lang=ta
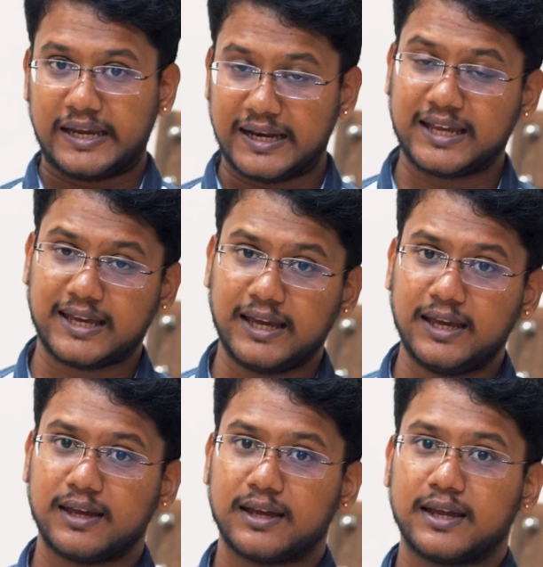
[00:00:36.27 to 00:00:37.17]
இன்றைக்கி
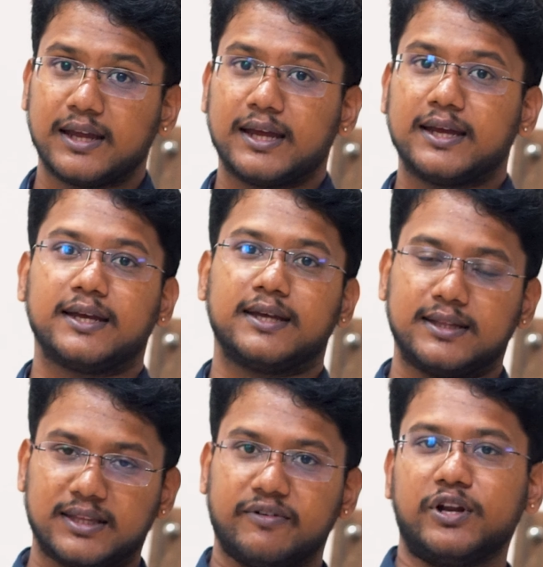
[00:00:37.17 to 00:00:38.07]

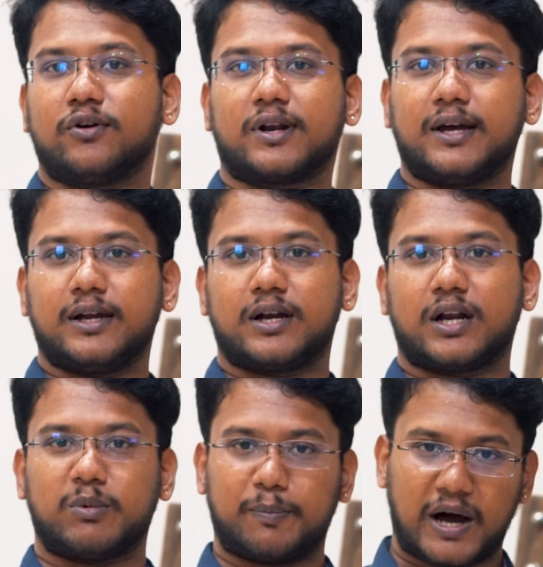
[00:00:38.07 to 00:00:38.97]
இந்த வீடியோவில்
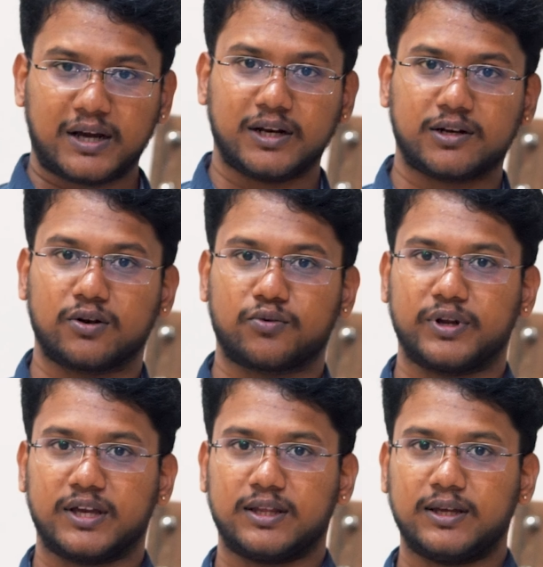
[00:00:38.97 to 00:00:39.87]
நம்ம பார்க்க
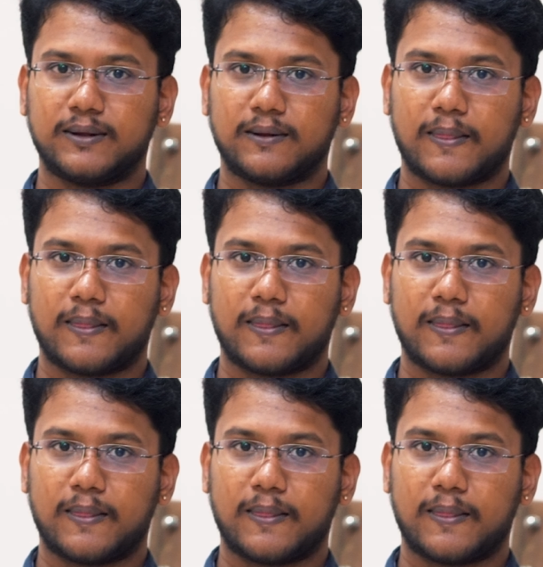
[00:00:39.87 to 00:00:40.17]
இருக்கக்கூடியது